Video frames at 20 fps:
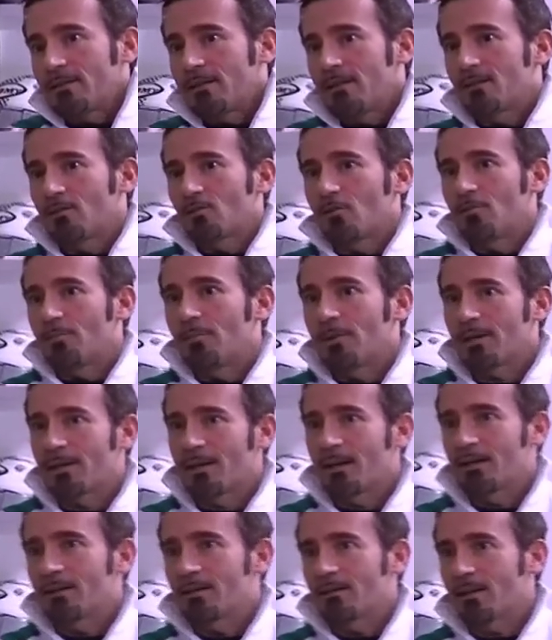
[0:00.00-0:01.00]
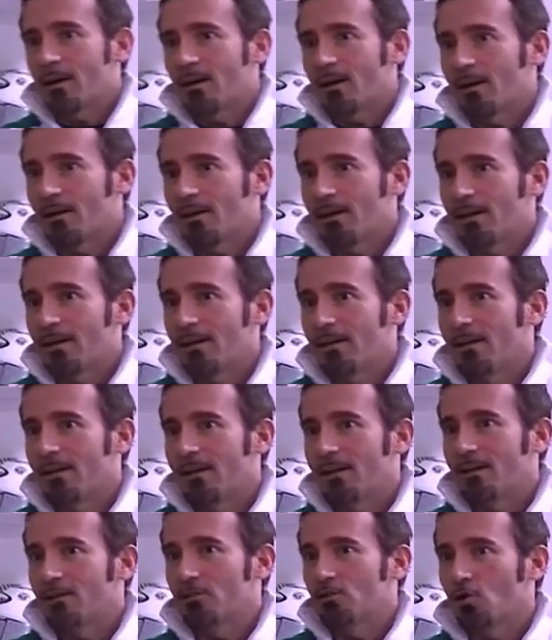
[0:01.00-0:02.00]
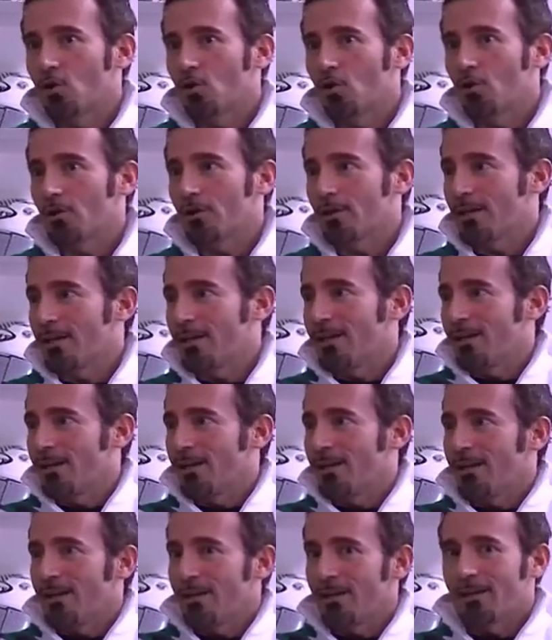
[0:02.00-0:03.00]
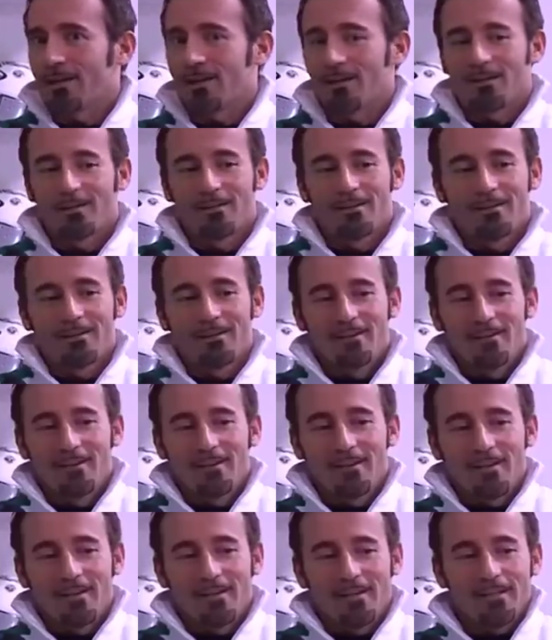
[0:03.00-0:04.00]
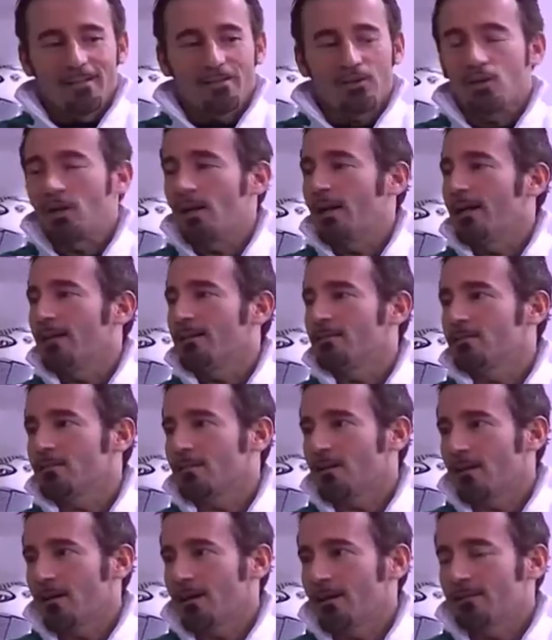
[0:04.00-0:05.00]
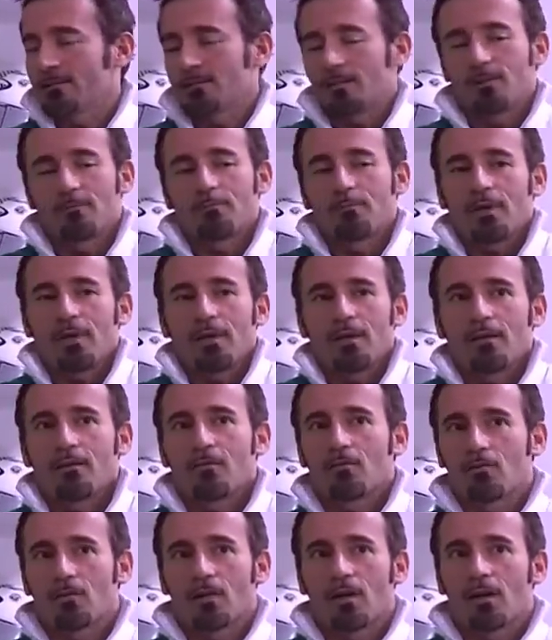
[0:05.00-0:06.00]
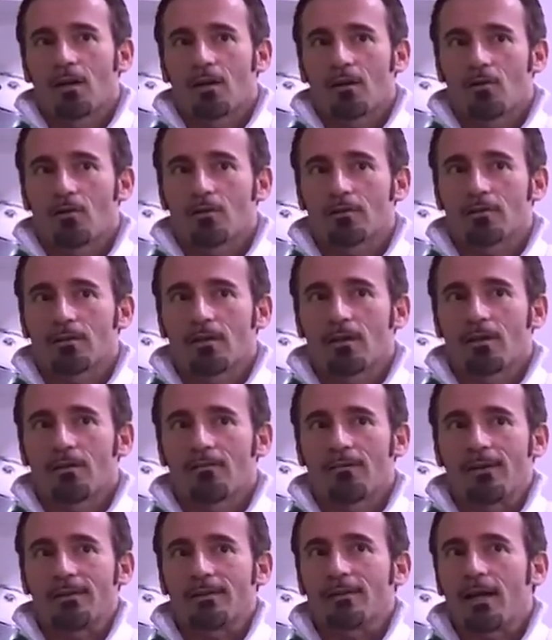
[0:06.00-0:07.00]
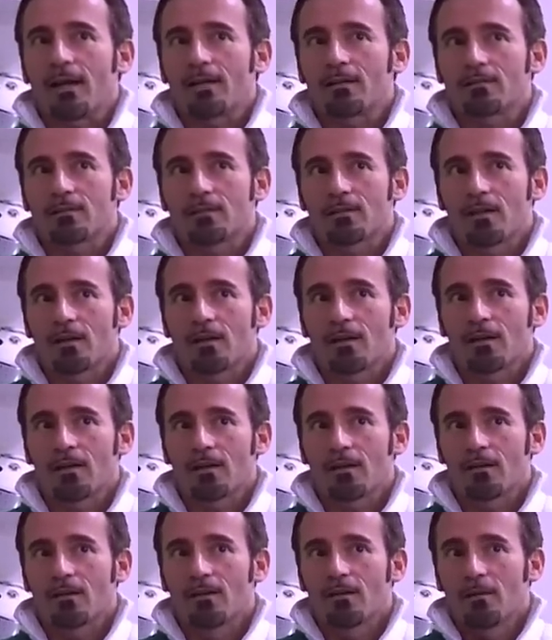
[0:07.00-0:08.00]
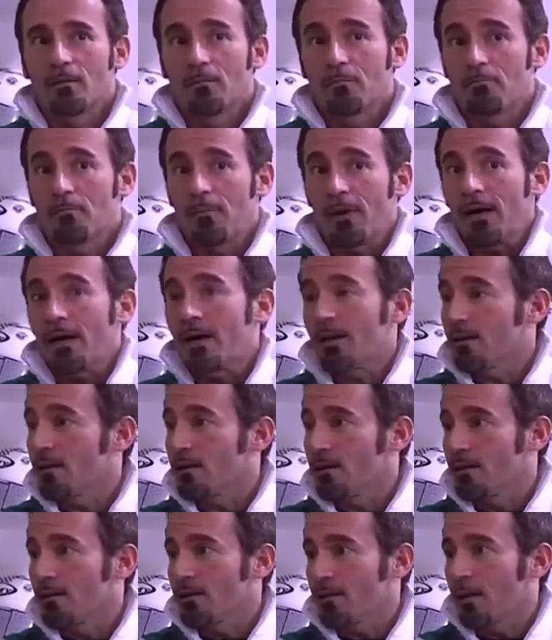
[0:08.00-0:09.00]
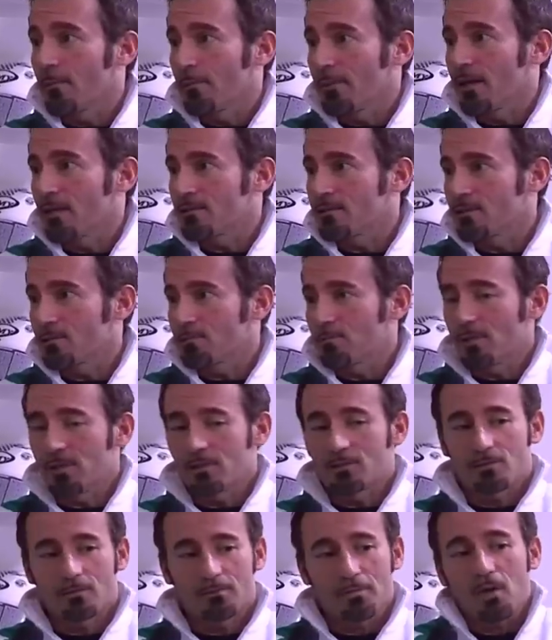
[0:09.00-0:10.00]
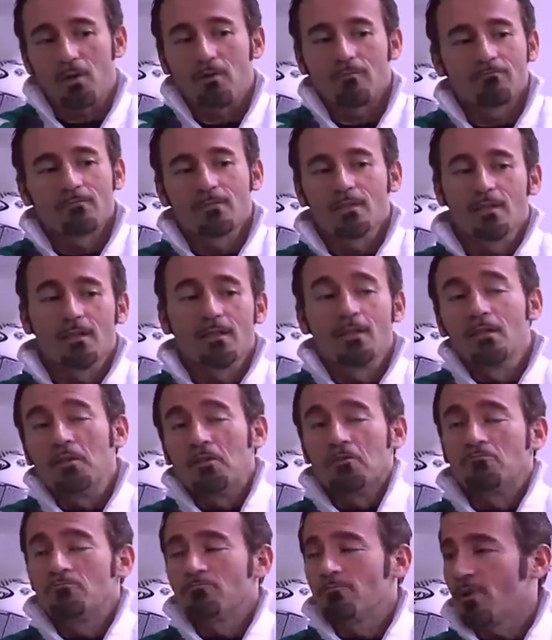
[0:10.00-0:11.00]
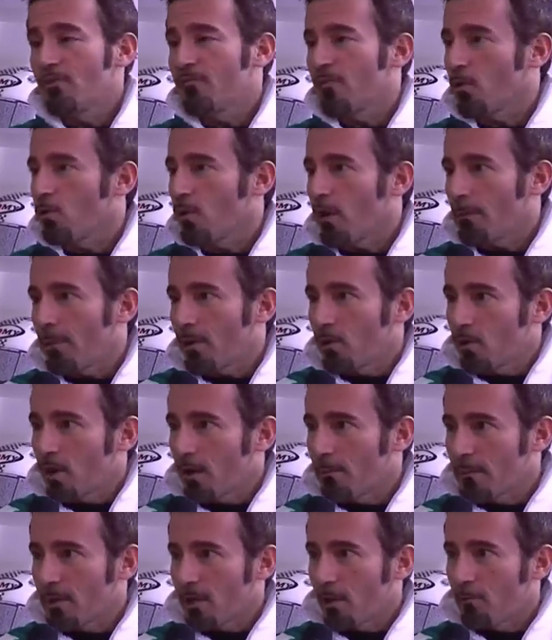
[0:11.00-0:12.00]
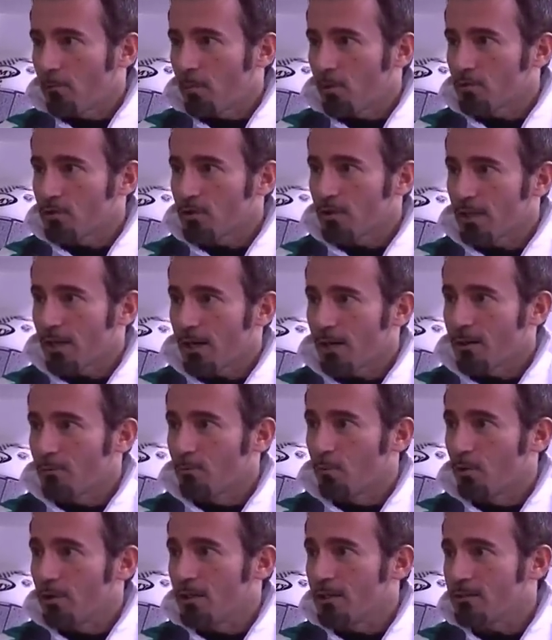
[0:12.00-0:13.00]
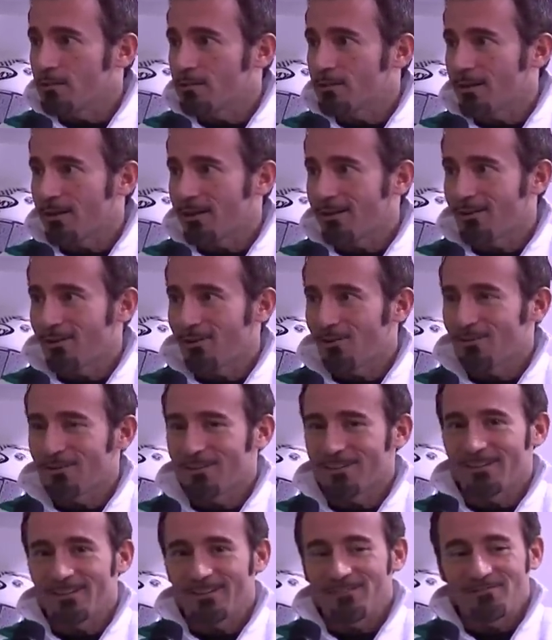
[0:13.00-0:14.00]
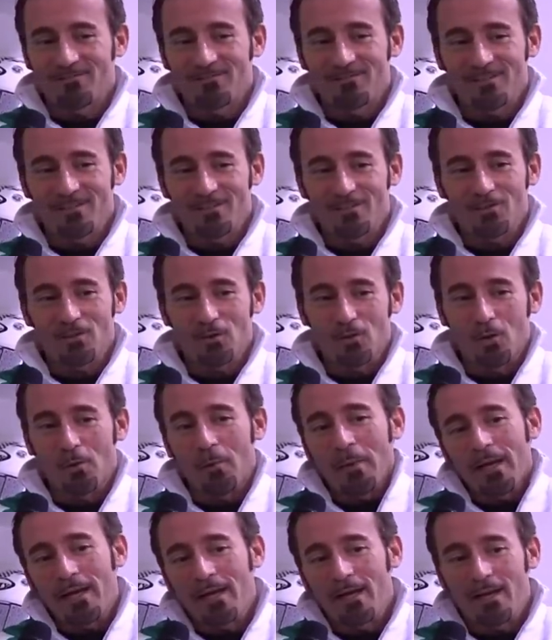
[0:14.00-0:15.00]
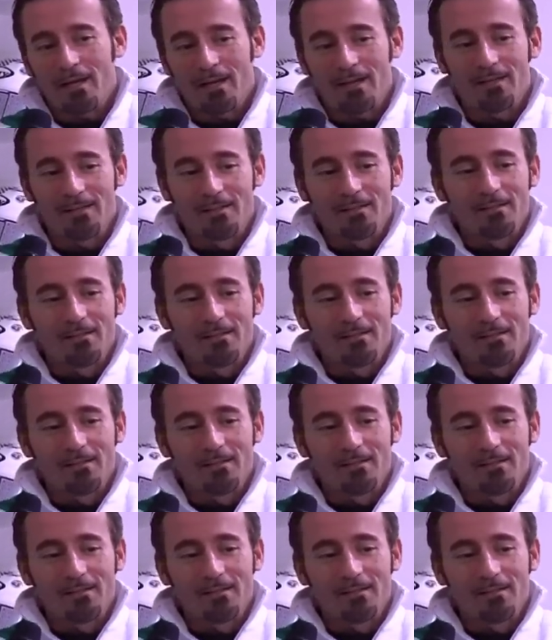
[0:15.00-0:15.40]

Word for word: certo, per carità, eh, le, le, gioie, le, le... L'eccellenza è sempre una cosa fantastica e magari capitasse spesso, però per fare una panoramica un po' generale buonista, no? Eh, secondo me